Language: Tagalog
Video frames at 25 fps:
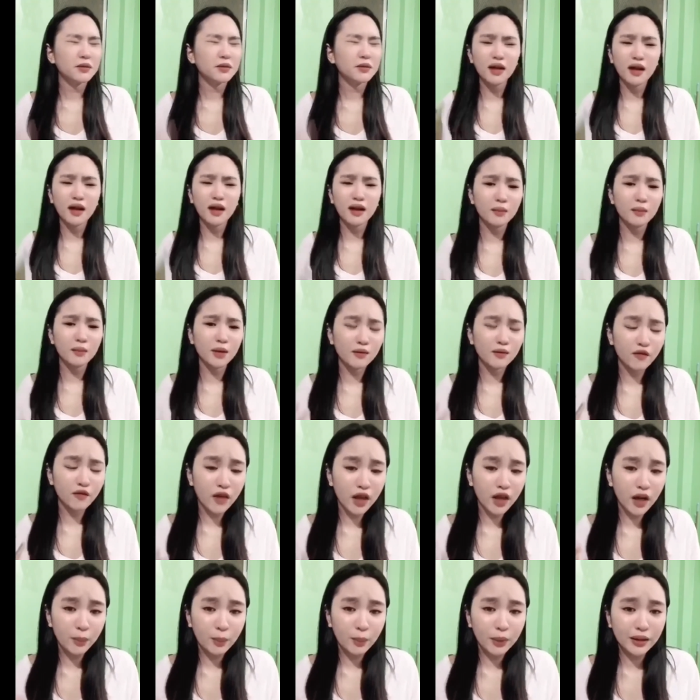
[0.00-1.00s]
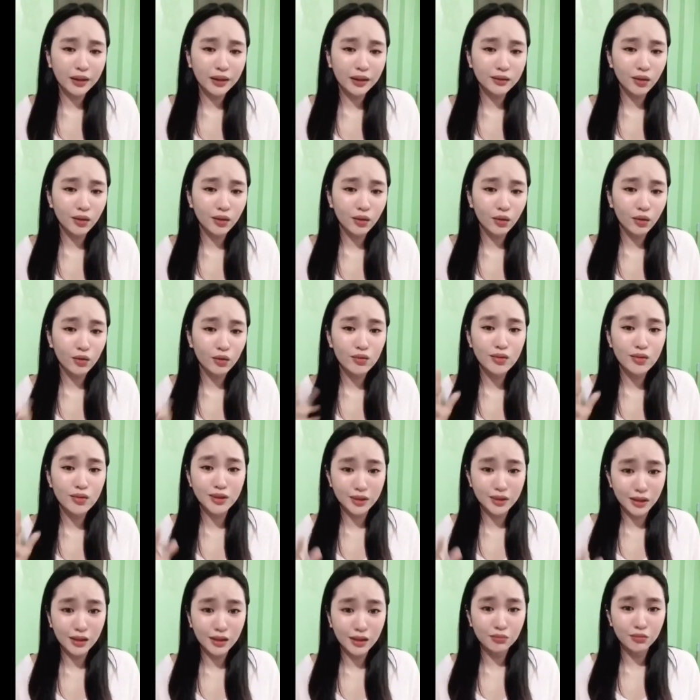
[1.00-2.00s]
Sa, magbe-benefit kasi ng yung
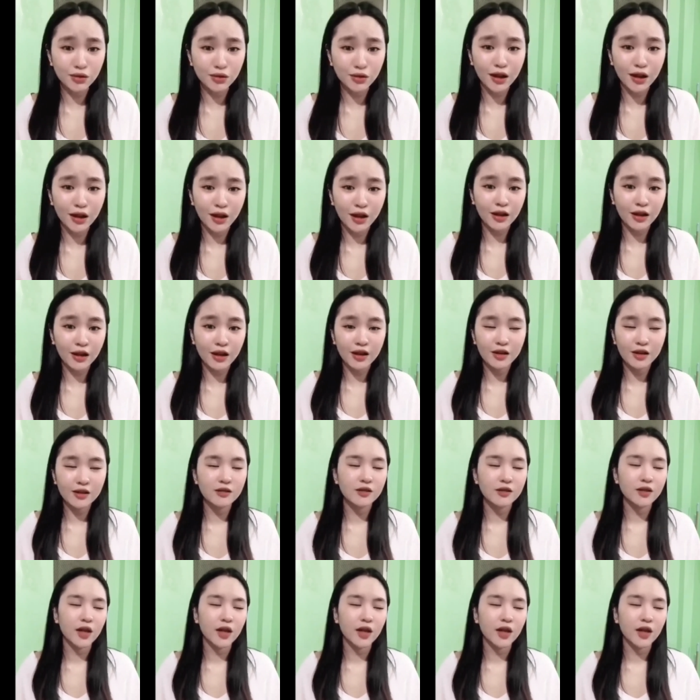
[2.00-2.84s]
skin mo talaga.